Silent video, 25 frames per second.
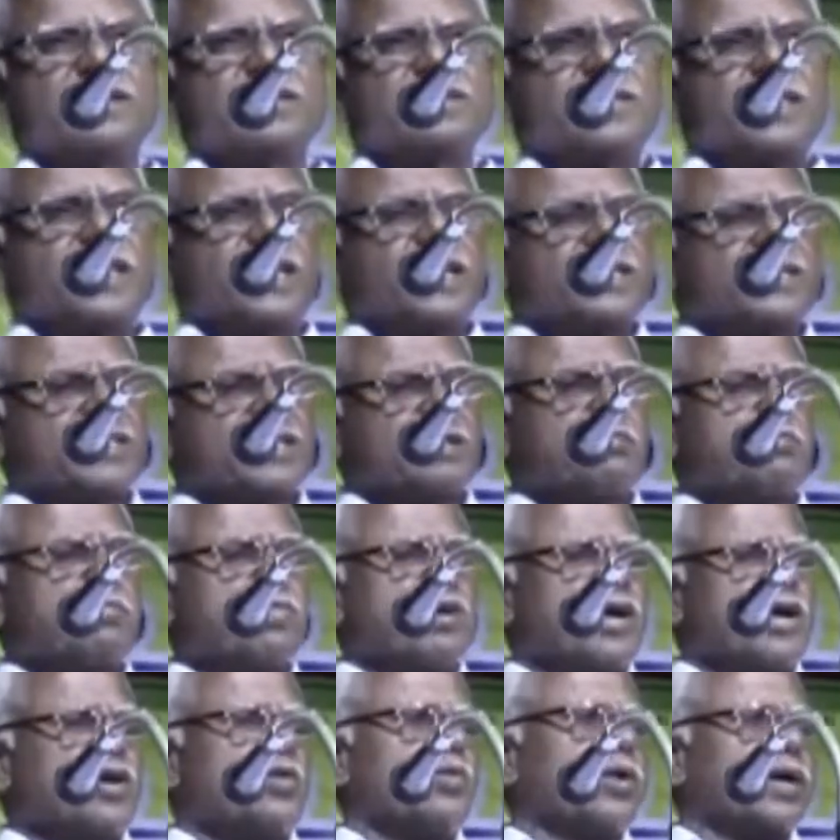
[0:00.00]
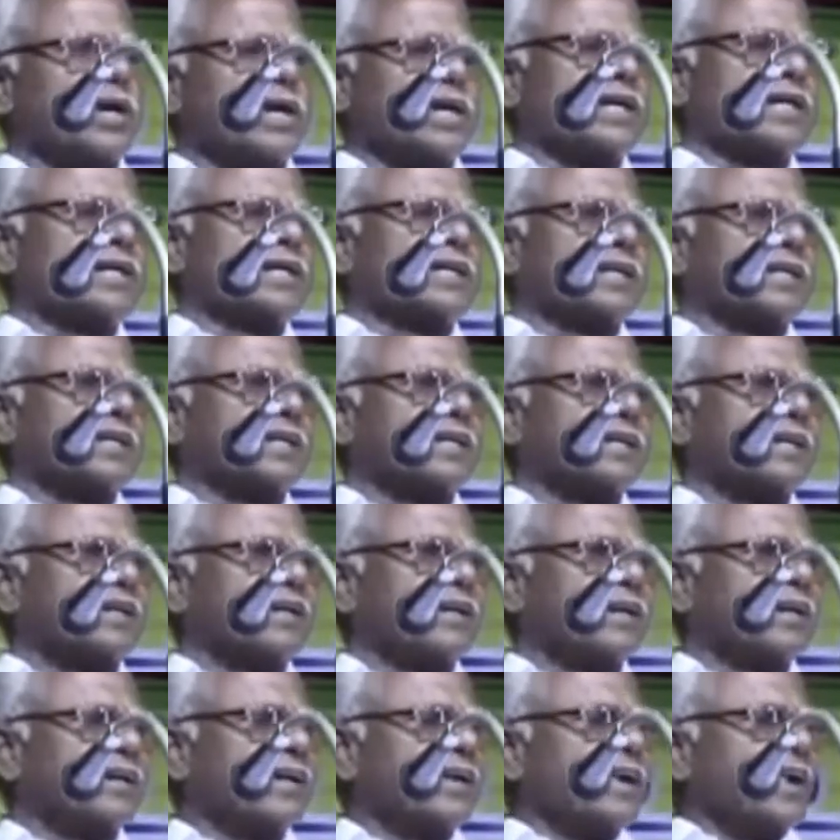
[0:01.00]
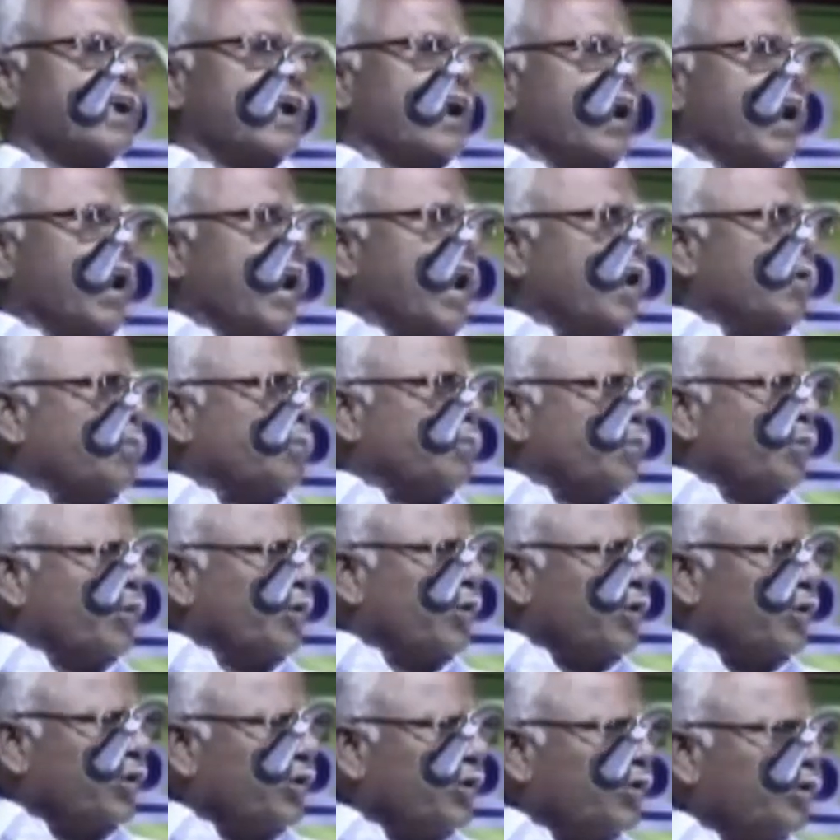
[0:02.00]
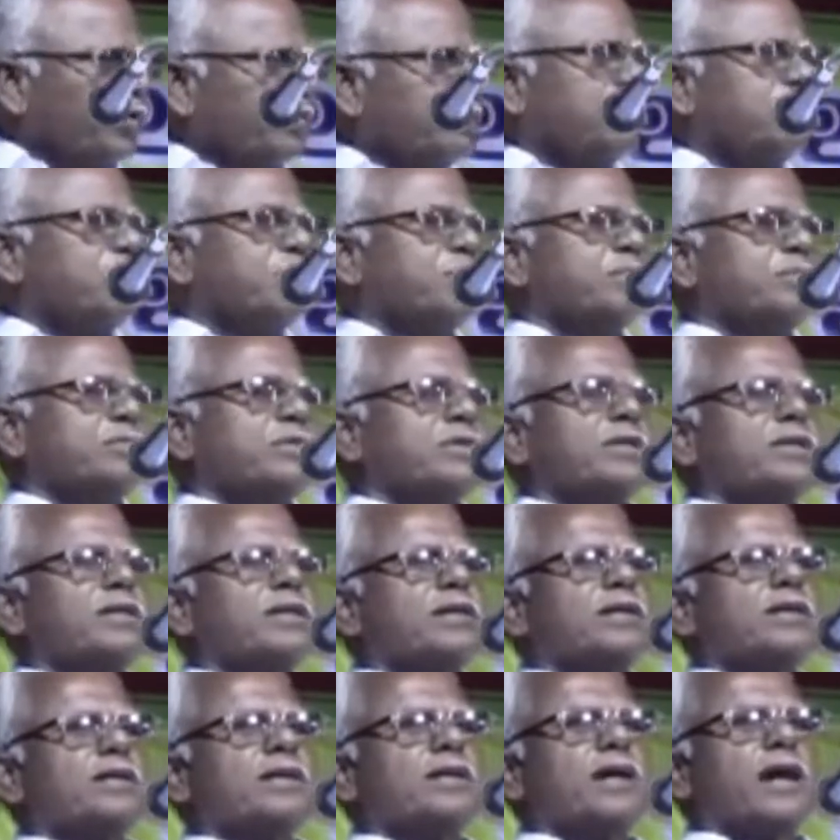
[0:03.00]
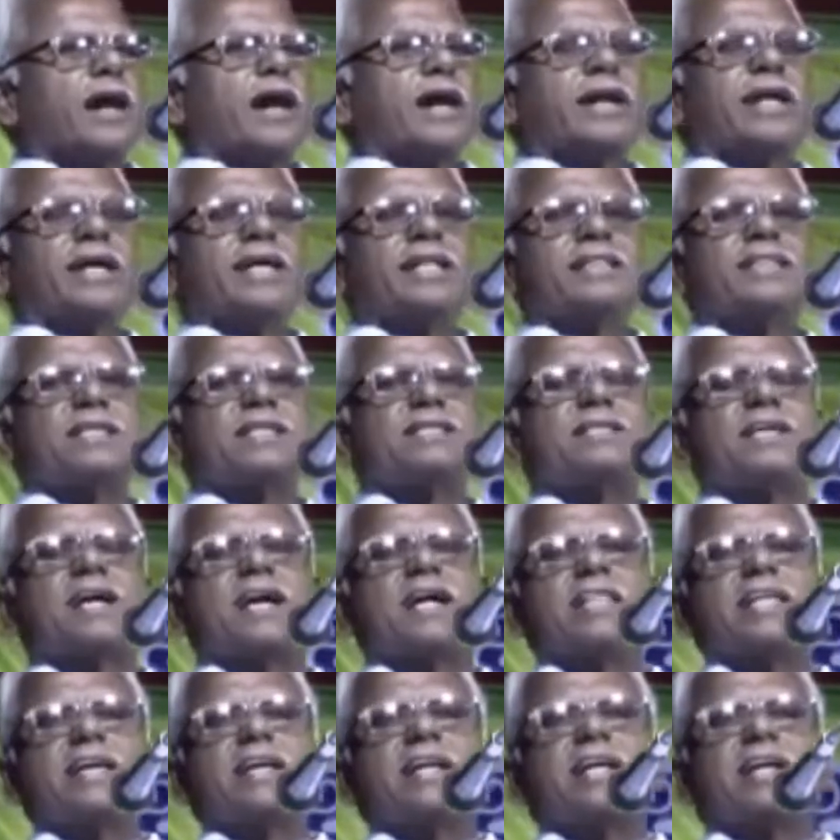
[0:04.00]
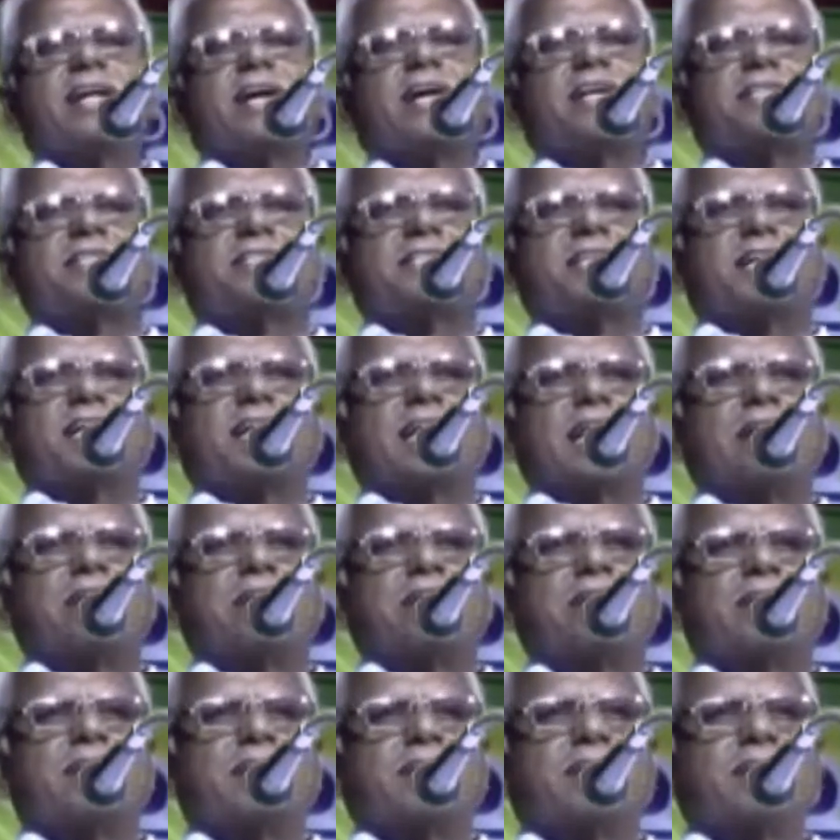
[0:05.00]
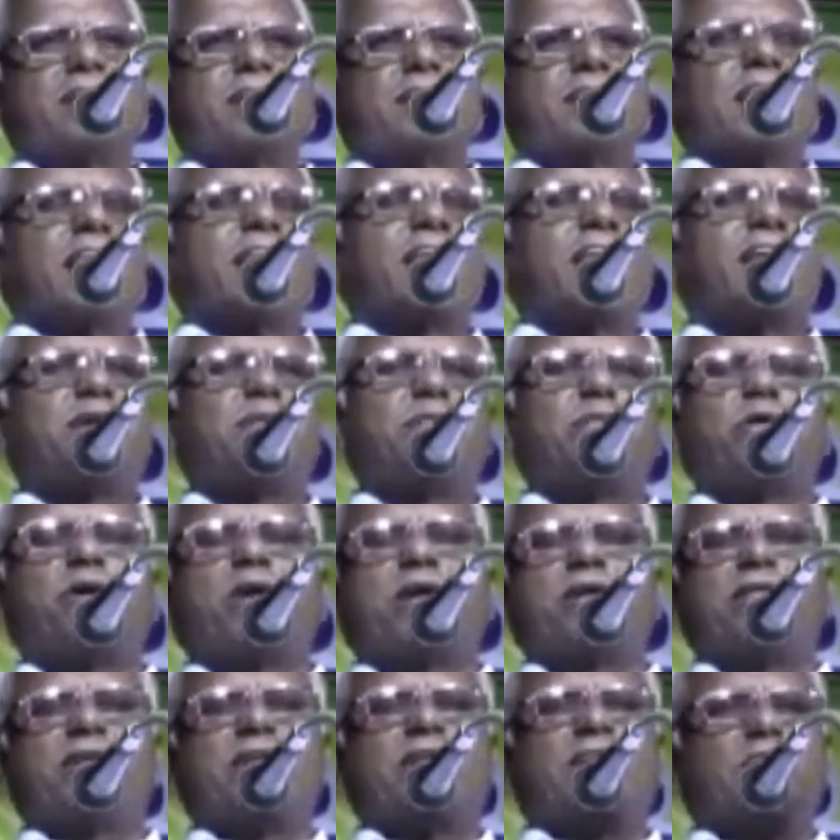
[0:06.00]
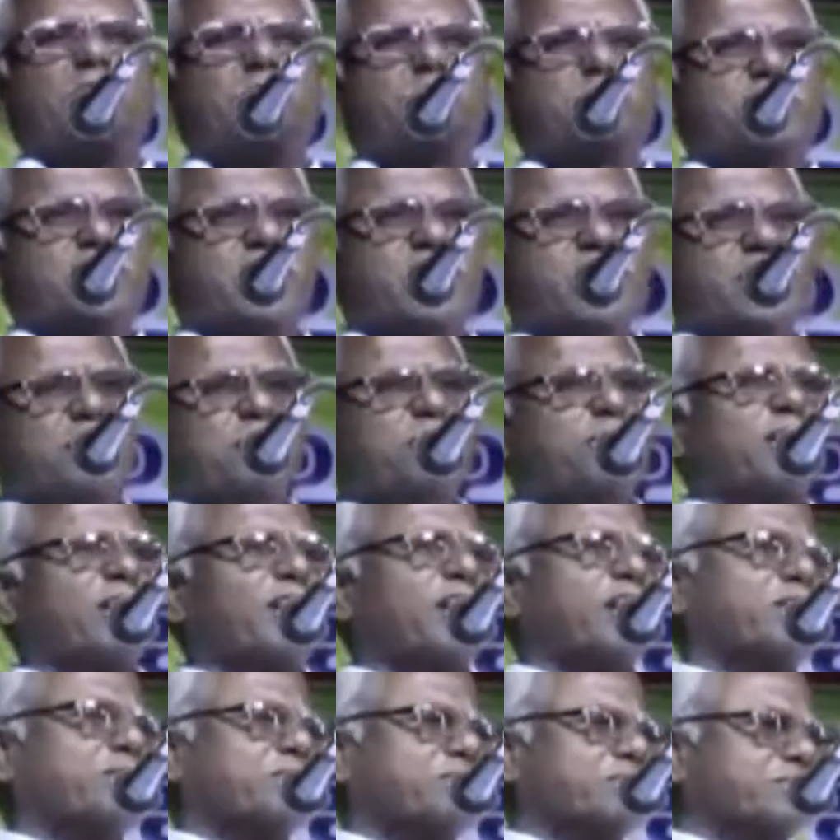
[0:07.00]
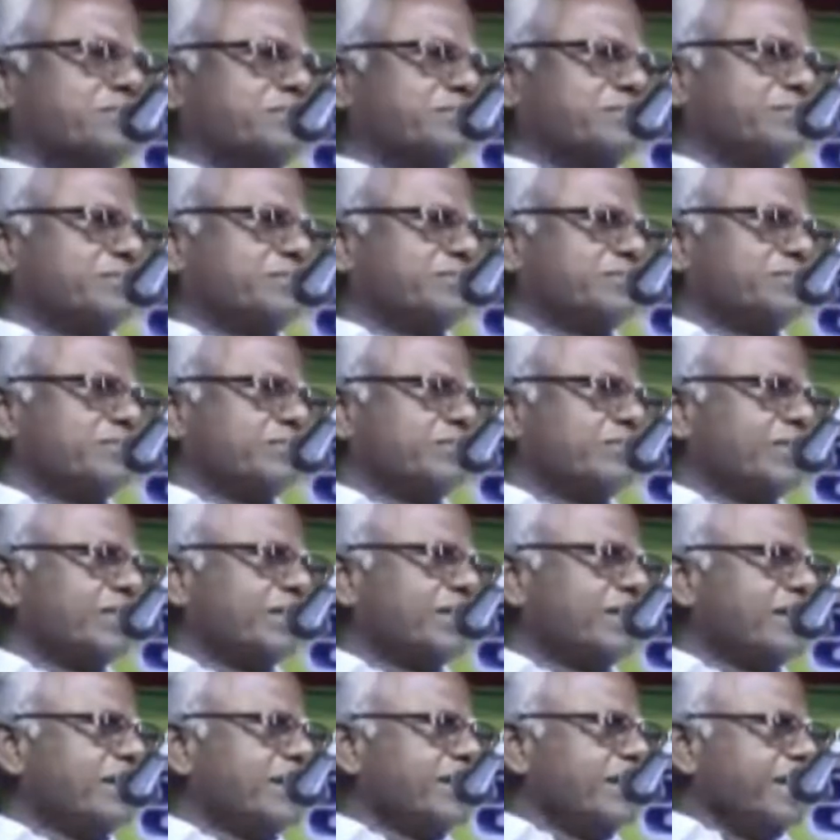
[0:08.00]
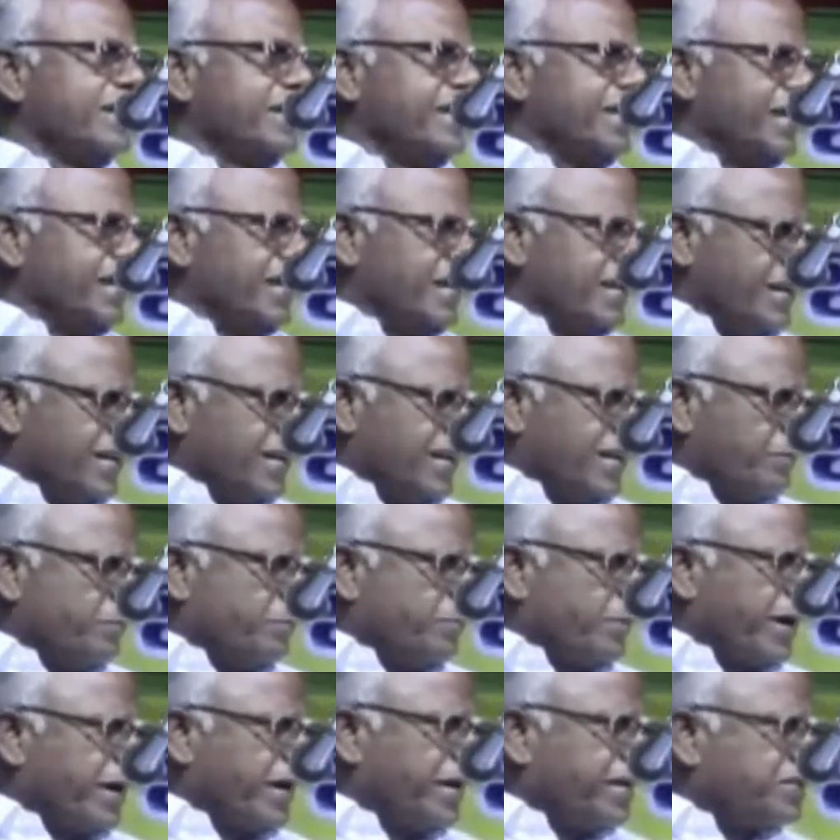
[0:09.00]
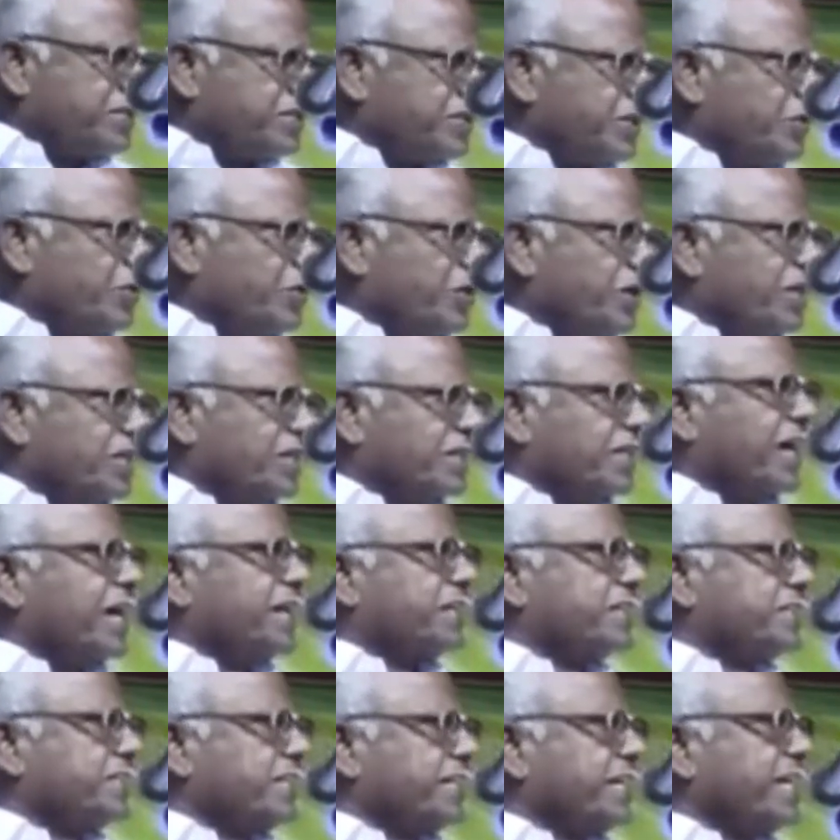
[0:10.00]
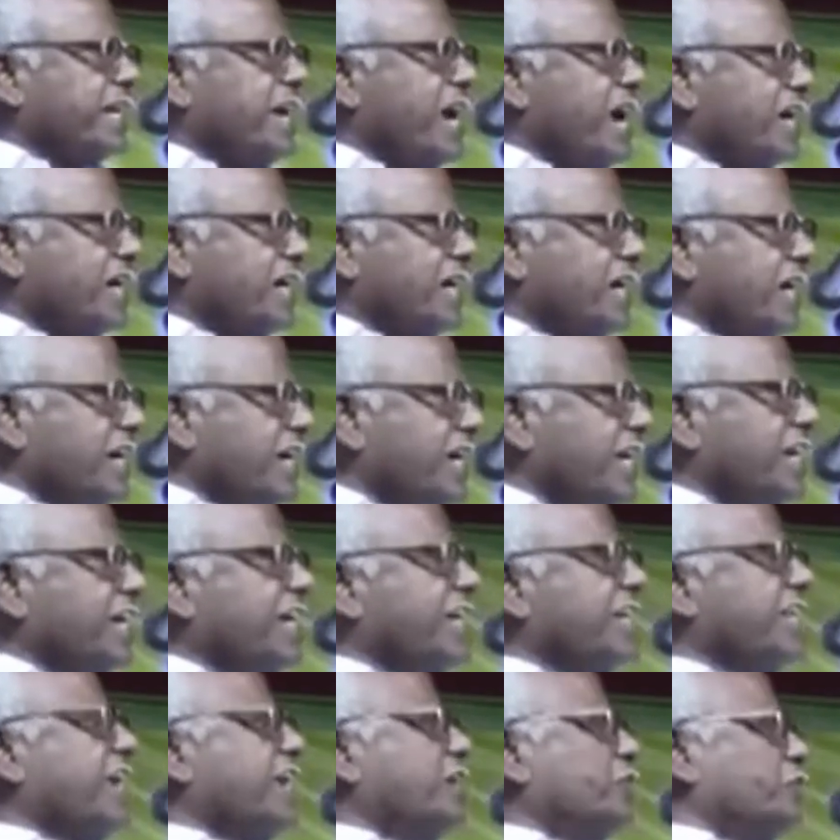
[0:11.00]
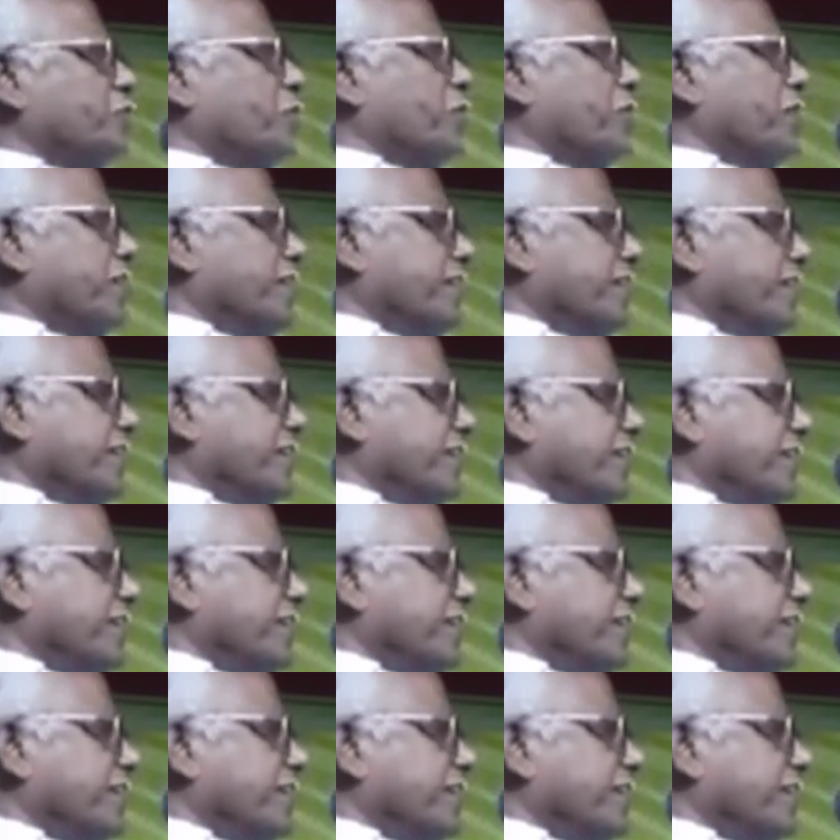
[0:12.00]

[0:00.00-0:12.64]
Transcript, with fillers: சேஷம்மாள் வழக்கு அப்பொழுதும் அனைத்து சாதியினர் அர்ச்சகராவதற்கு தடை போடவில்லை உச்ச நீதிமன்றம் இன்னென்ன பயிற்சி கொடுத்து அர்ச்சகராக்குங்கள் என்றுதான் சொன்னது